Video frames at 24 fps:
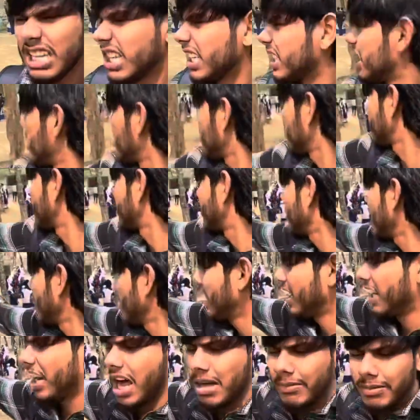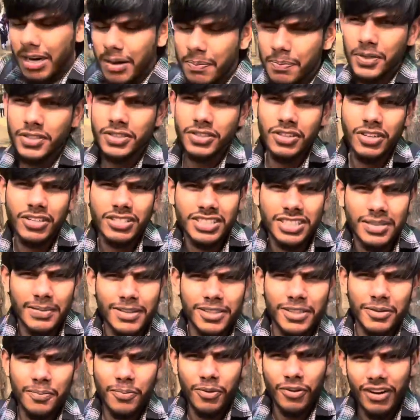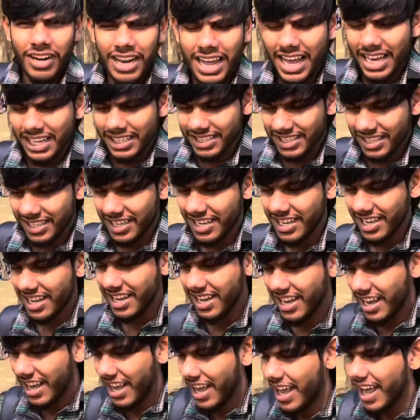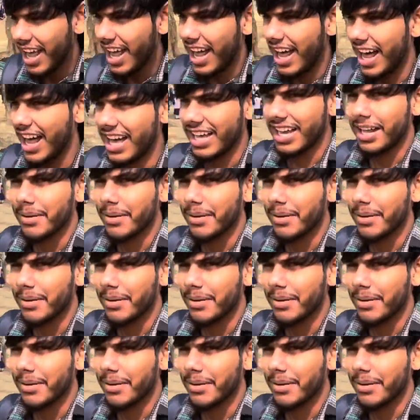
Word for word: দেখতে পাচ্ছেন আমার পিছনে হচ্ছে মাধবপুর লেক আর